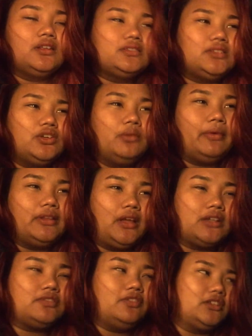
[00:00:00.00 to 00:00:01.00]
See you on my
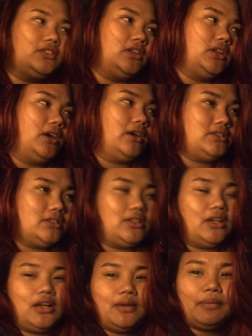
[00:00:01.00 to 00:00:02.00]
next vlog na lang. Kasi
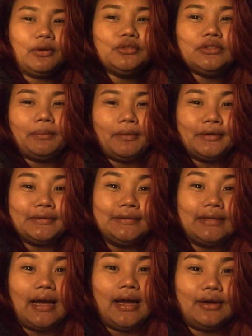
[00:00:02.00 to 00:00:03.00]
talagang pagod na pagod
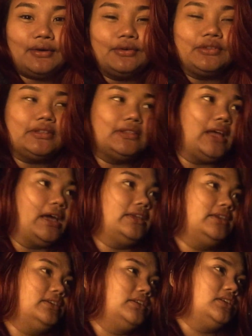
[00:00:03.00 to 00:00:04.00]
na,
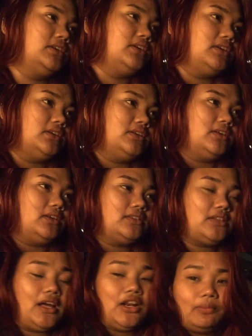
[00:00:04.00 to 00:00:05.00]
konday. And
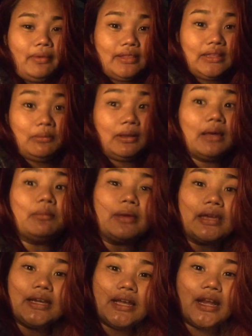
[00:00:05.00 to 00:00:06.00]
akala nyo ba hindi
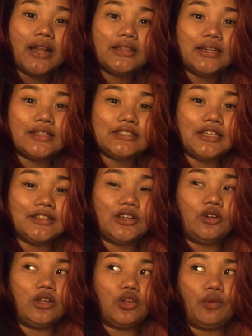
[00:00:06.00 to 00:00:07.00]
malamig? Kayo na tinisiganda
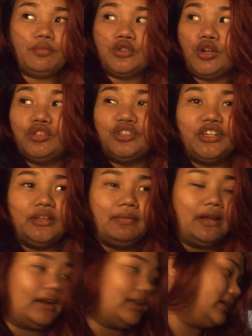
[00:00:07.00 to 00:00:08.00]
ko lang yung off-shoulder ni
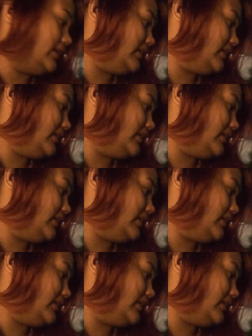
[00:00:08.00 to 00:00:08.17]
Mare.